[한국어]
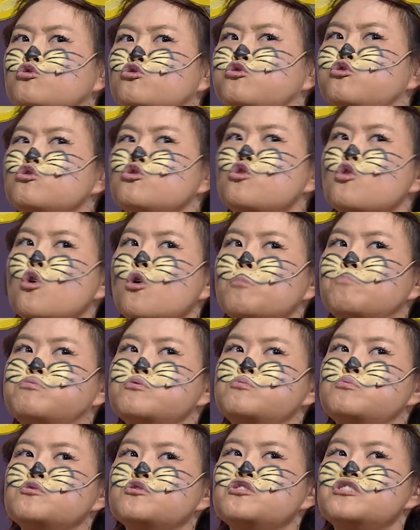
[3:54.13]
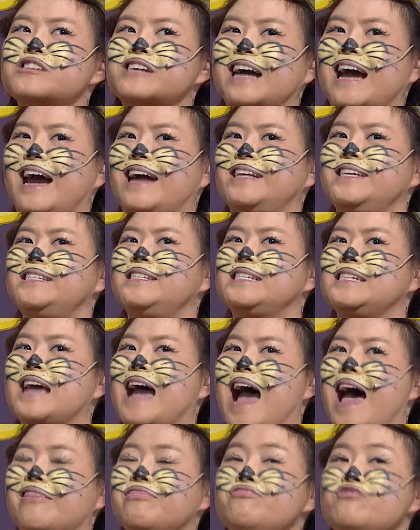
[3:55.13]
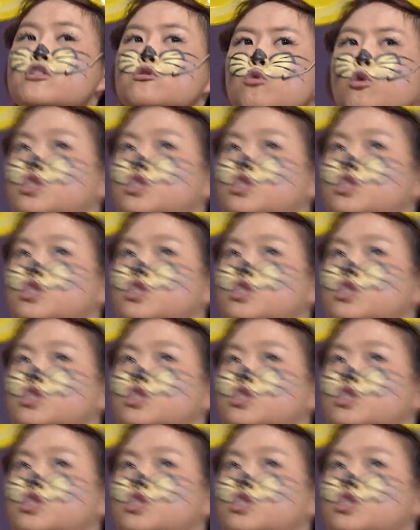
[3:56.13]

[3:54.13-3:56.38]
중요 부분을 가리지 않는